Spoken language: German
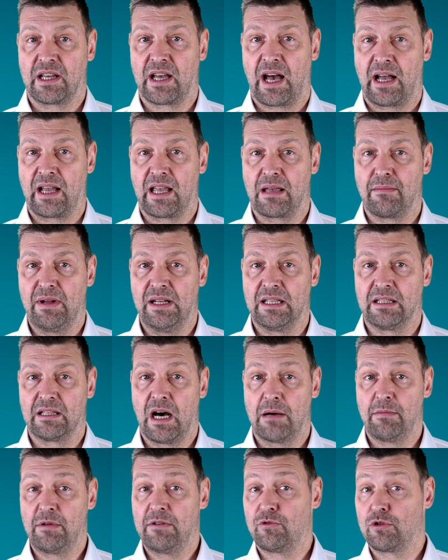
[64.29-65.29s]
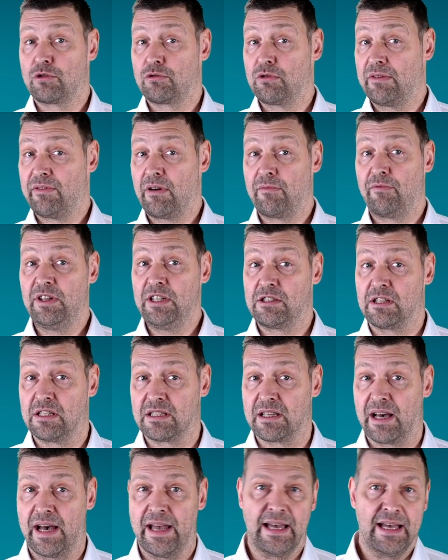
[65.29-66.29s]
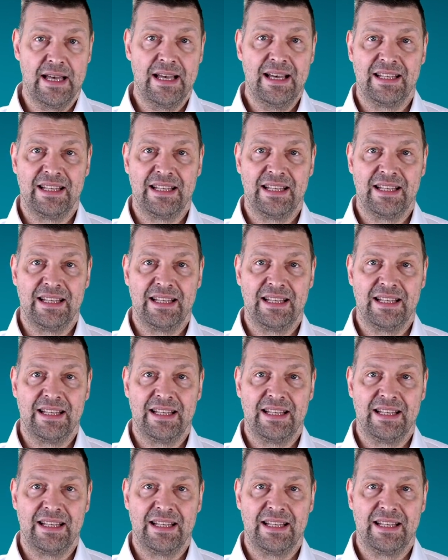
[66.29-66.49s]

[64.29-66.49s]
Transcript: krank gemeldet habe, wozu er verpflichtet sei.